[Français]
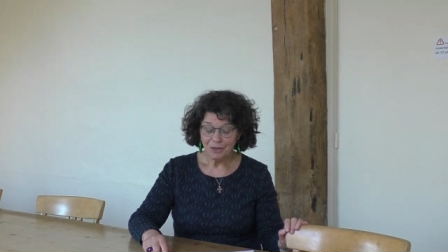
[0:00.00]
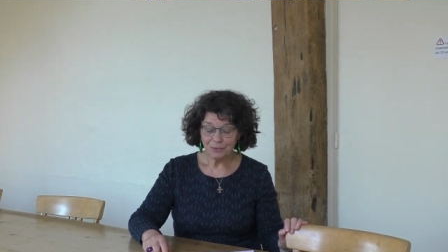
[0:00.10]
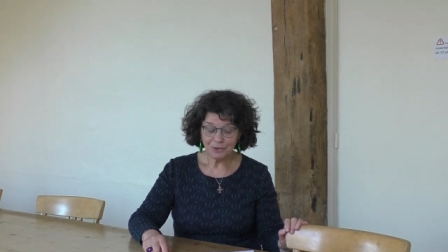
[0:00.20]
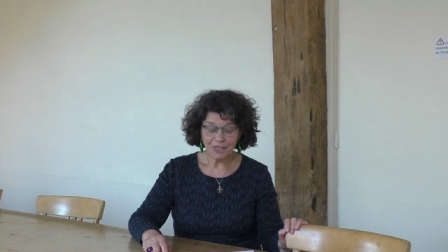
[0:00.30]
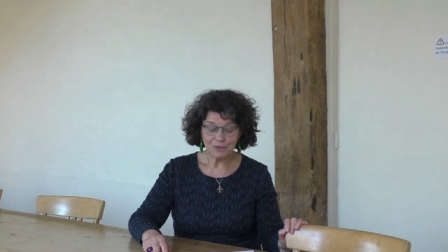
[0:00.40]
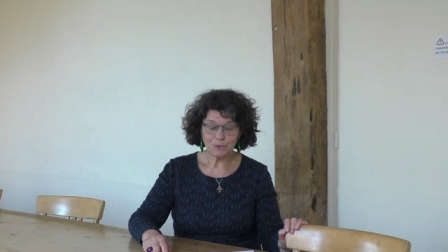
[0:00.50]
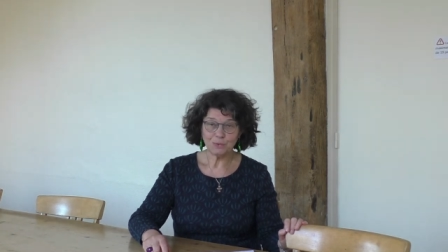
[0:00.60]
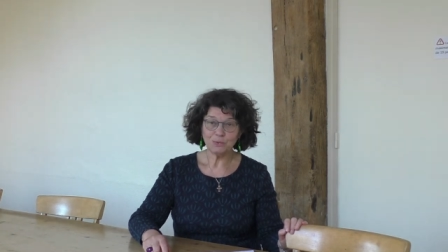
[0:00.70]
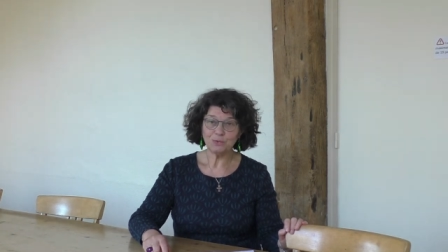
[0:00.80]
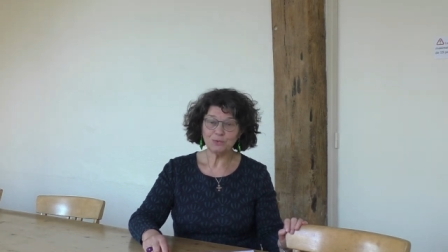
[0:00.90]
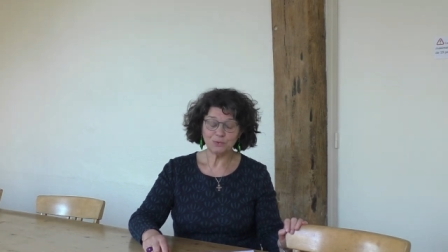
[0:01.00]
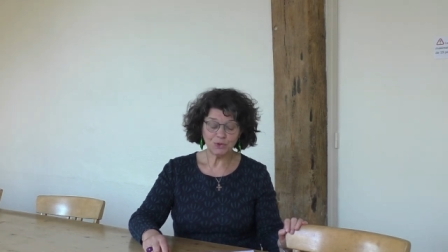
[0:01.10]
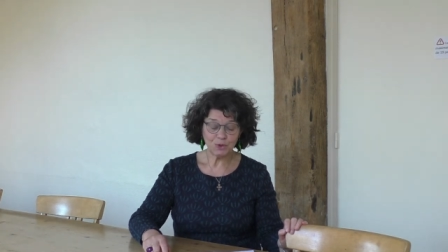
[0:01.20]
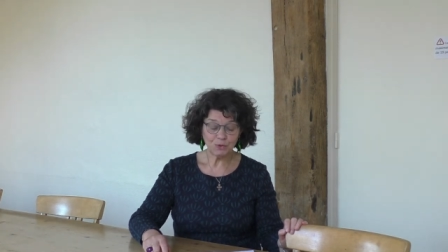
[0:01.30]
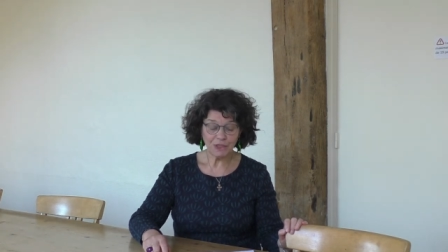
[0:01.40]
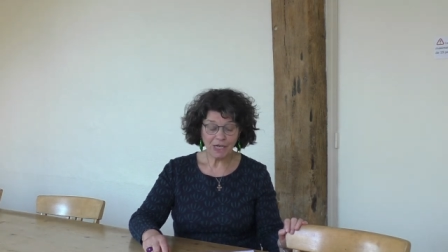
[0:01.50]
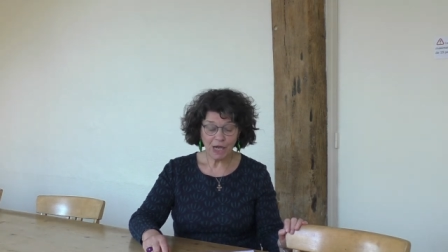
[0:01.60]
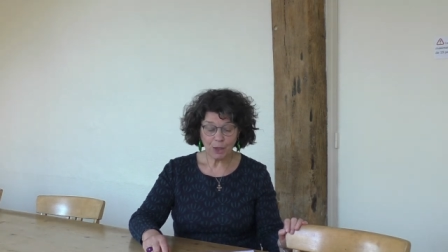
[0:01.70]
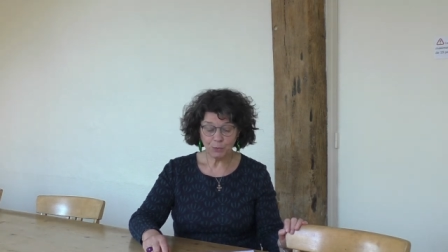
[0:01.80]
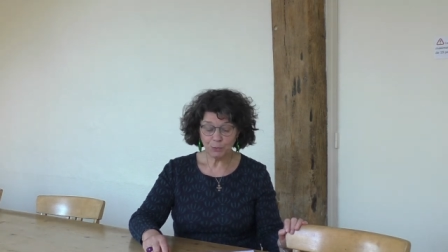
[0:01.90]
l'occasion de nous unir
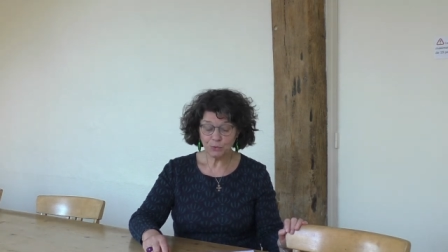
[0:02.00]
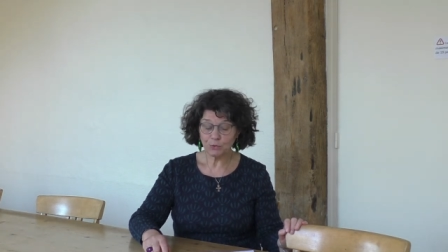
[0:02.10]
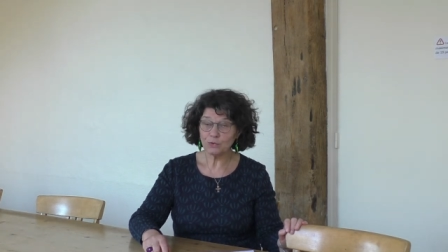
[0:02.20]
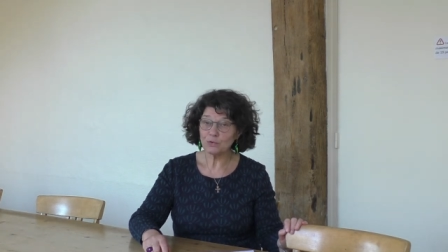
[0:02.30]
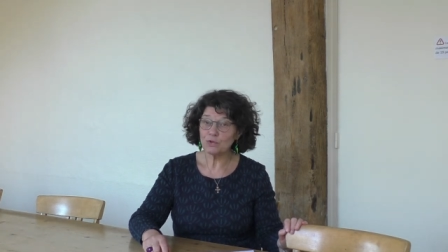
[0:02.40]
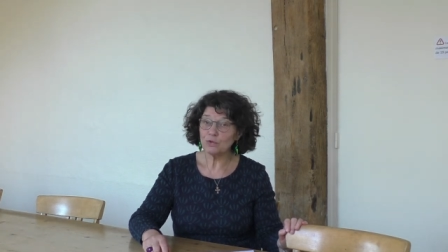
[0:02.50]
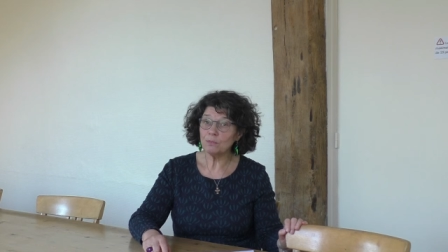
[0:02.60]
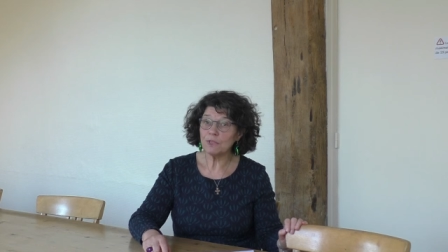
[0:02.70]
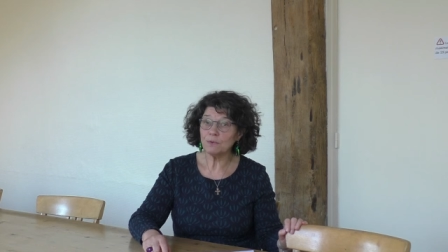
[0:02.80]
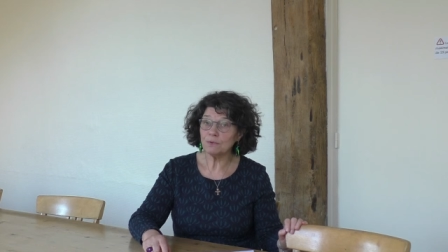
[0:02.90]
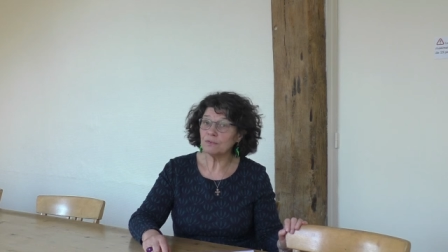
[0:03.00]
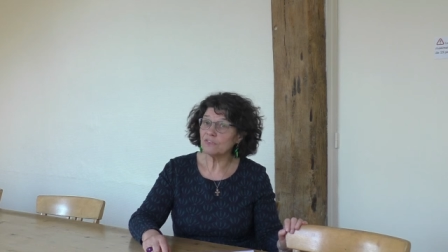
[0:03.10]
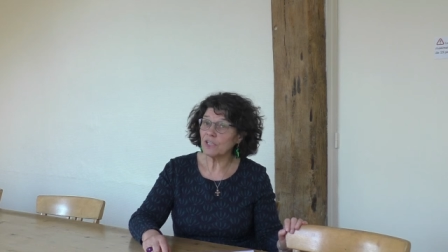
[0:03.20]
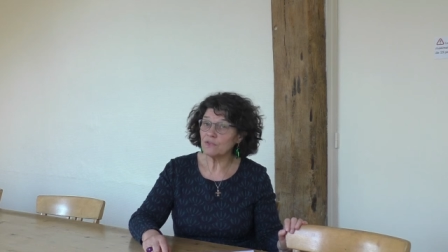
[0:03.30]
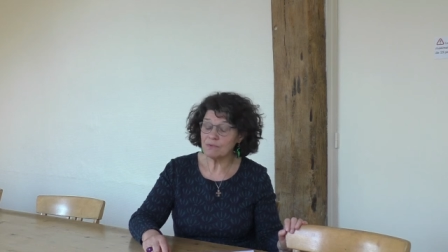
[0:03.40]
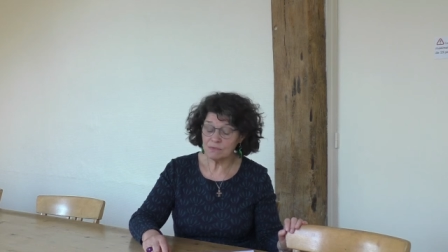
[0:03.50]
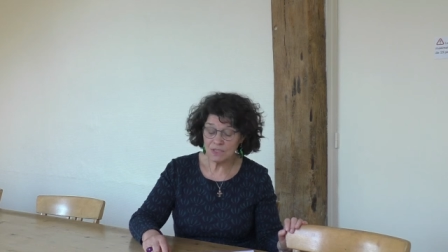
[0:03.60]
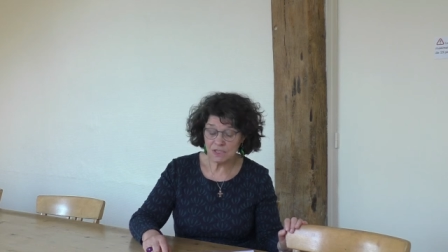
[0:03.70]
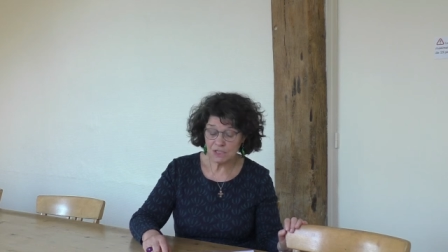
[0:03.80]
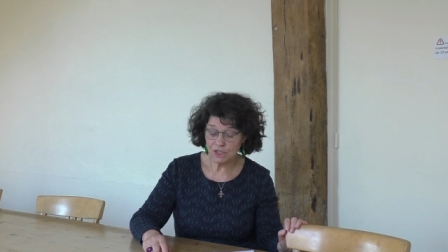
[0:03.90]
à eux dans ce chemin de conversion
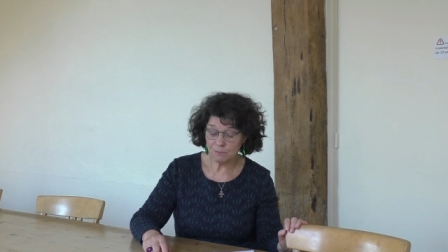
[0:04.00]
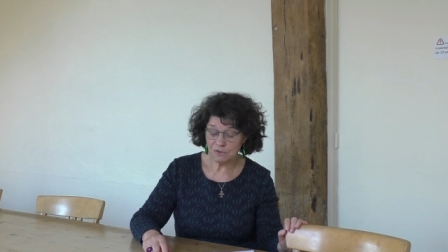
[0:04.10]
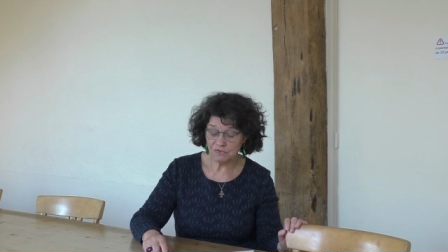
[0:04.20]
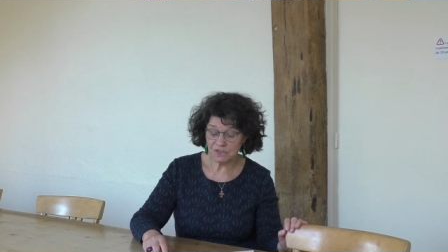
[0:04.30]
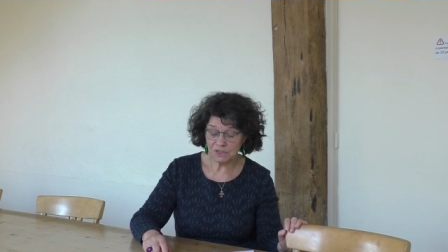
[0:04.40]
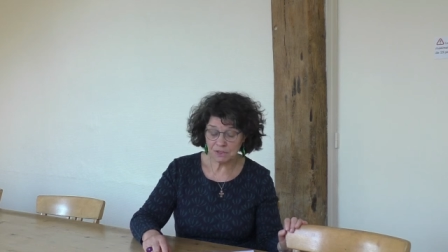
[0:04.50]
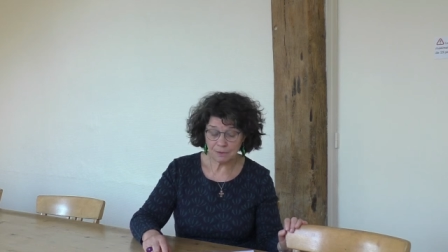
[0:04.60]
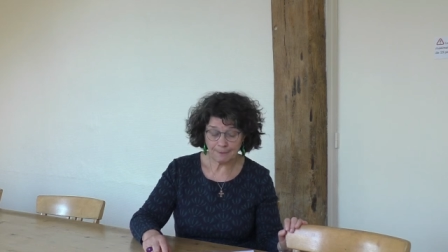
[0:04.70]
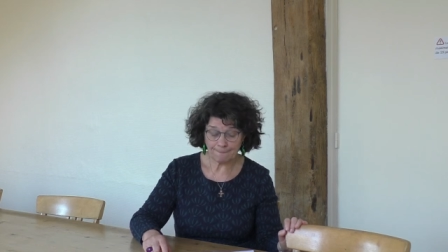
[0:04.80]
qui n'est jamais fini.